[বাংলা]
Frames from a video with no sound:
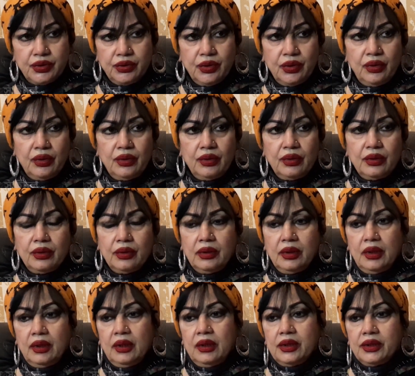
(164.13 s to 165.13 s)
হলো
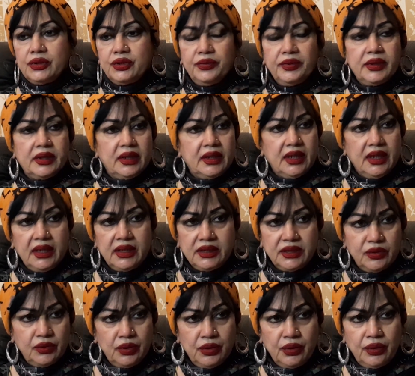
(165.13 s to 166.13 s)
ছবিটা
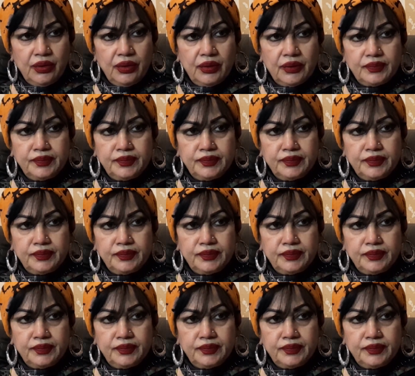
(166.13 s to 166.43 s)
রিলিজও হলো